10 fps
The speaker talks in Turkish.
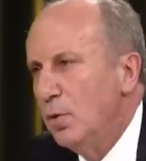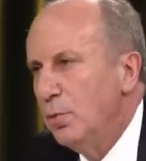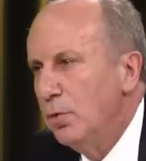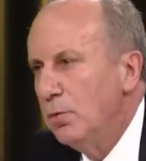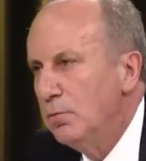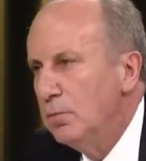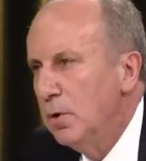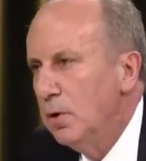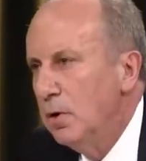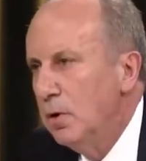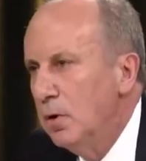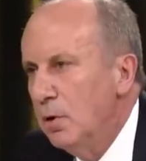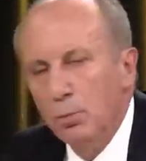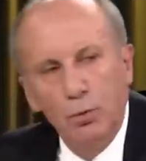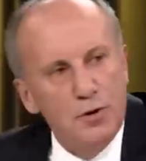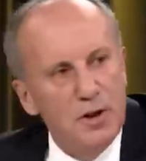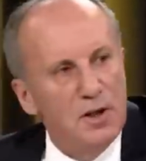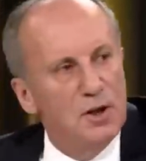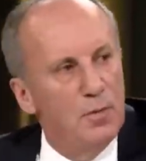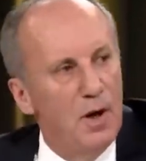mı bu? Bu
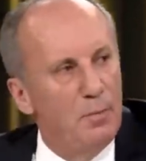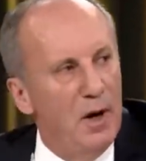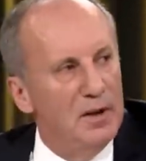seçime